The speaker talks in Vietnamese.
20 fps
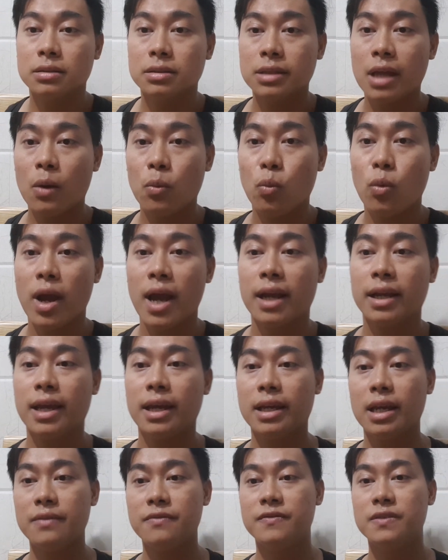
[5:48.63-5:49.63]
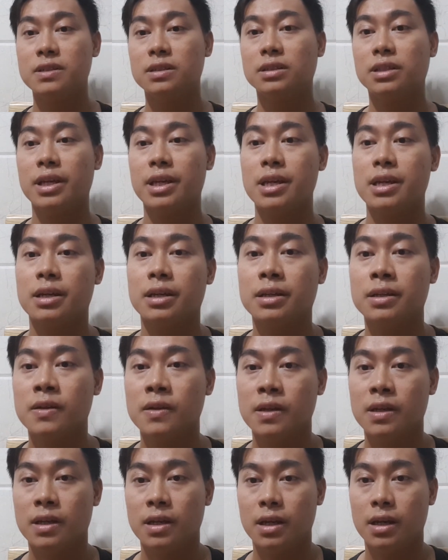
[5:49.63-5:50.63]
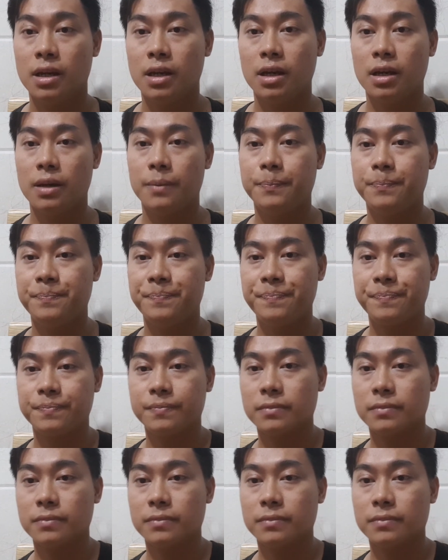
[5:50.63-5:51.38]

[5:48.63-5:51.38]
thông qua các cái phương tiện um,